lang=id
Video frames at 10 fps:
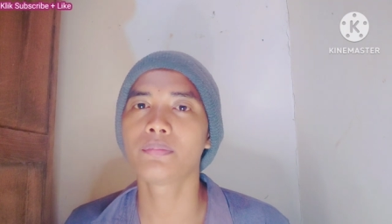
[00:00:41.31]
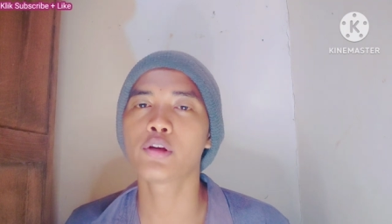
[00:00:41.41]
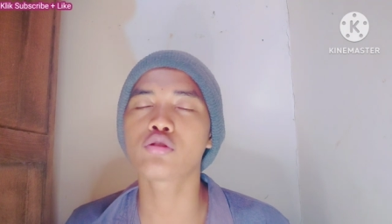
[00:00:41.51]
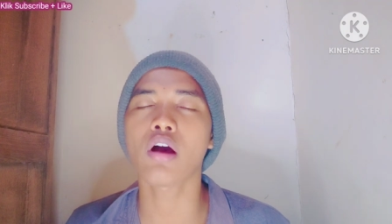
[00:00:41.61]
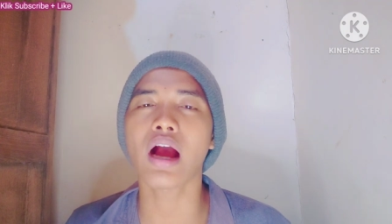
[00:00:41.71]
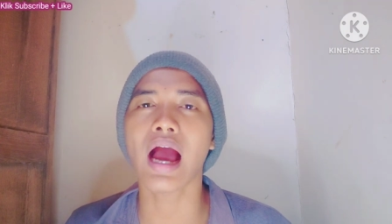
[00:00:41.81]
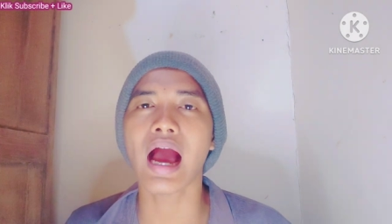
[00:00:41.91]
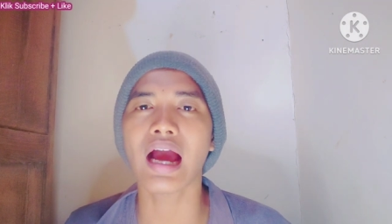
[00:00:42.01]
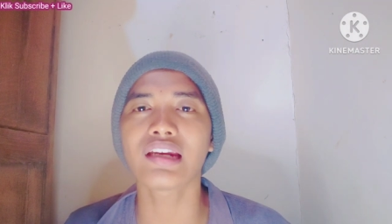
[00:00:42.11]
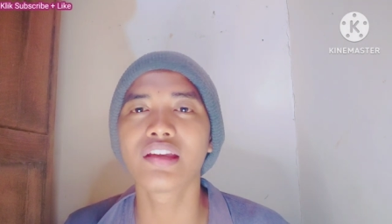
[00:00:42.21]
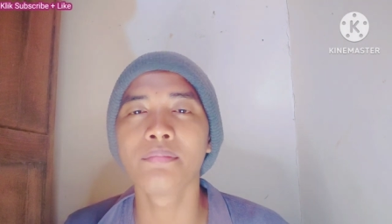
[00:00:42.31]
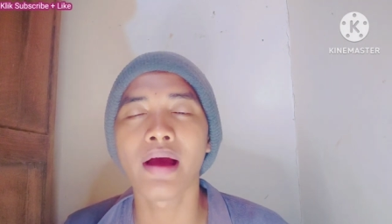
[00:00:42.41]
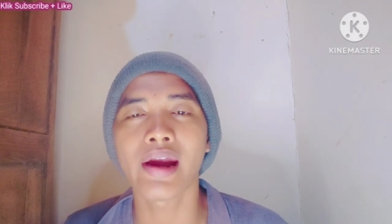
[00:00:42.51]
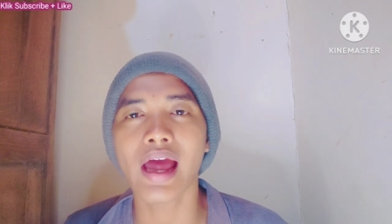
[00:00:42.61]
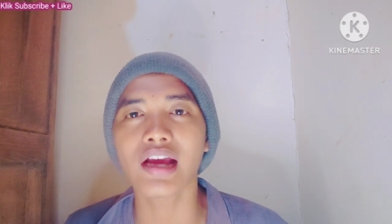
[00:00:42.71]
besok akan
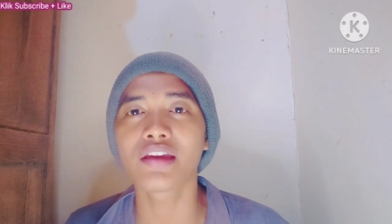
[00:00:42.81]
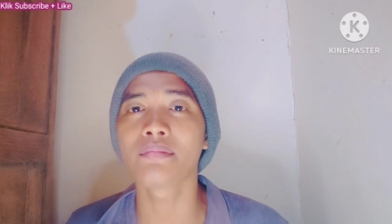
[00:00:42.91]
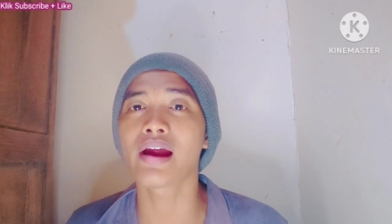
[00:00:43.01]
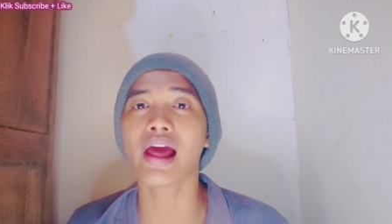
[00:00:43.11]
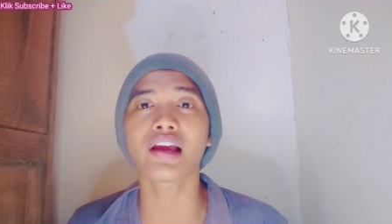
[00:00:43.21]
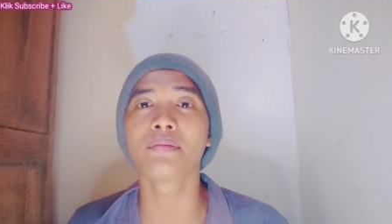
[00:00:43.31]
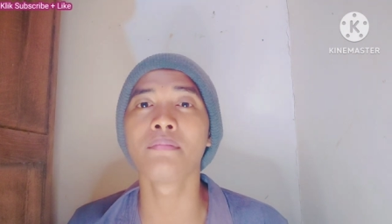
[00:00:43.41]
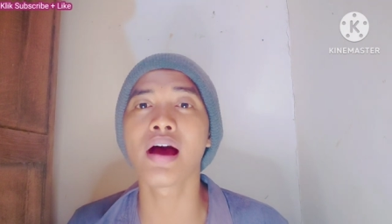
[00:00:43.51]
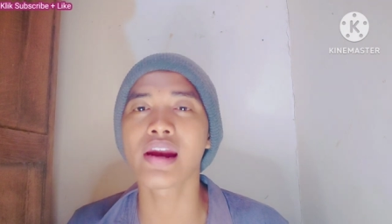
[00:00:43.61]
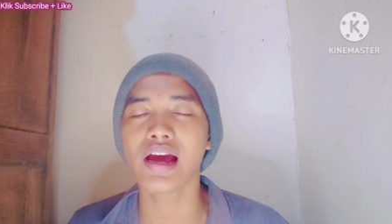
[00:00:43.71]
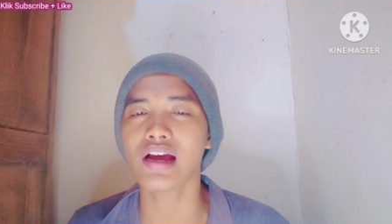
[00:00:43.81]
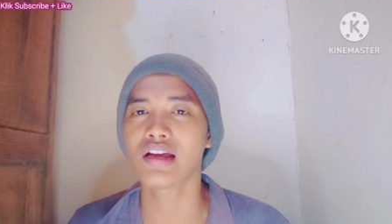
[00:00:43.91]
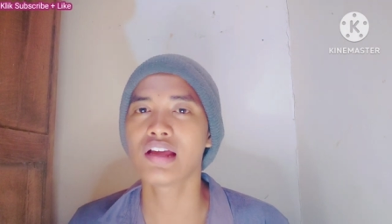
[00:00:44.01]
gimana, gimana, gimana,